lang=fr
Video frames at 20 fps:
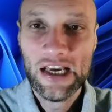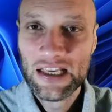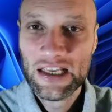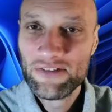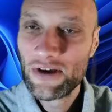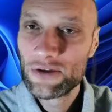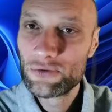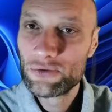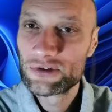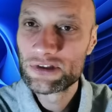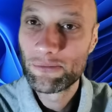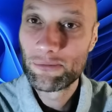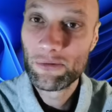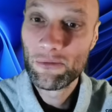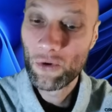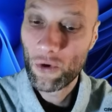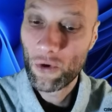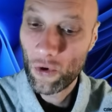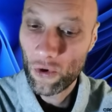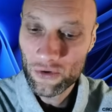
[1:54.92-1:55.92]
il va tout
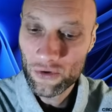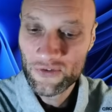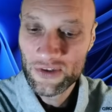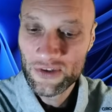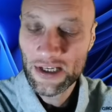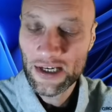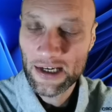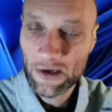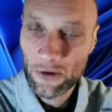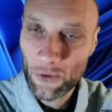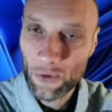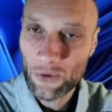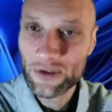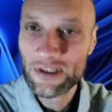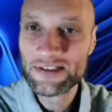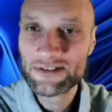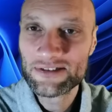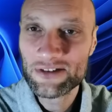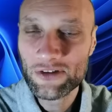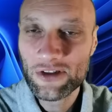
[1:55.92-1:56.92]
simplement revenir et
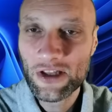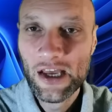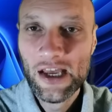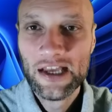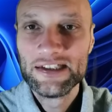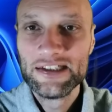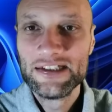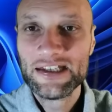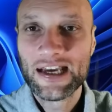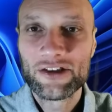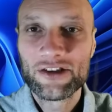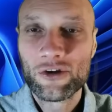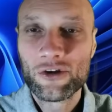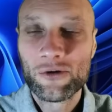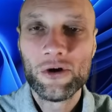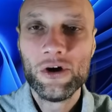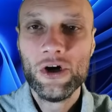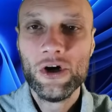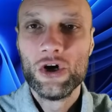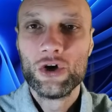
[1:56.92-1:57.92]
redescendre
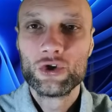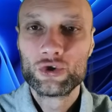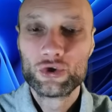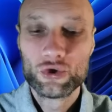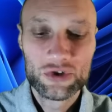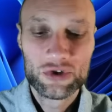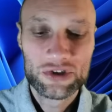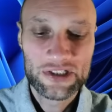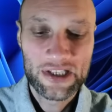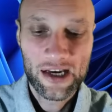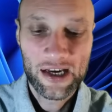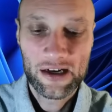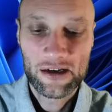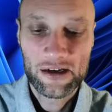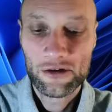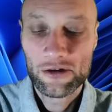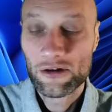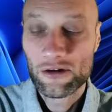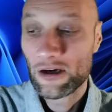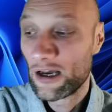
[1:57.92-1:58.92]
directement jusqu'à
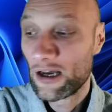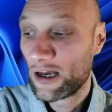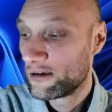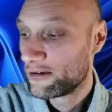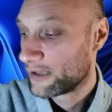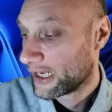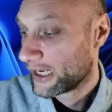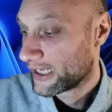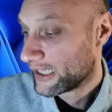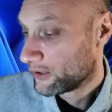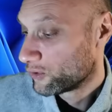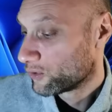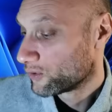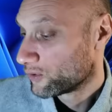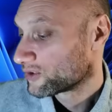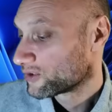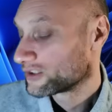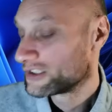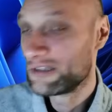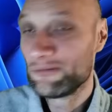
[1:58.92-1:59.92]
euh, à quelques
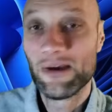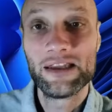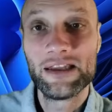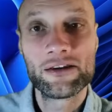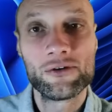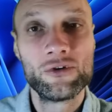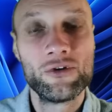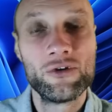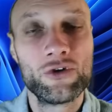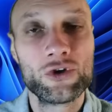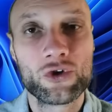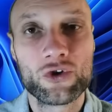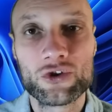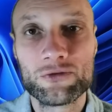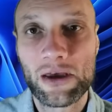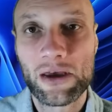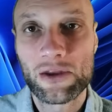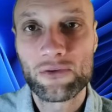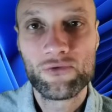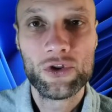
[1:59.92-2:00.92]
centimètres de votre
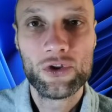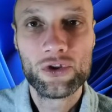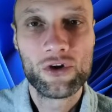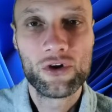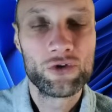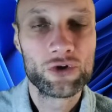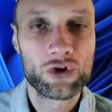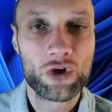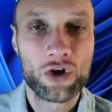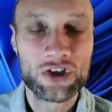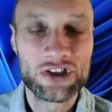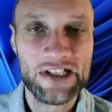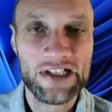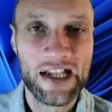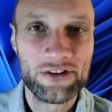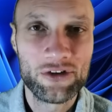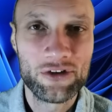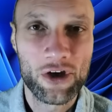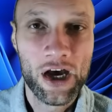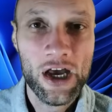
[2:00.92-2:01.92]
smartphone dans votre
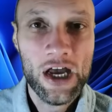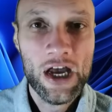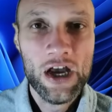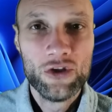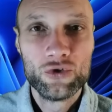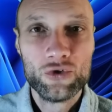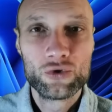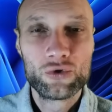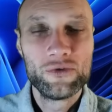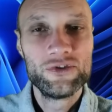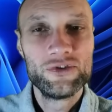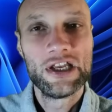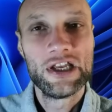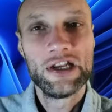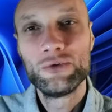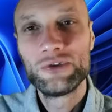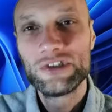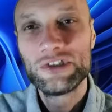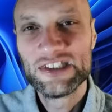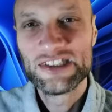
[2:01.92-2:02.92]
ordinateur. Du coup, vous allez
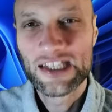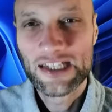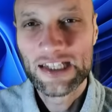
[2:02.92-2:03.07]
utiliser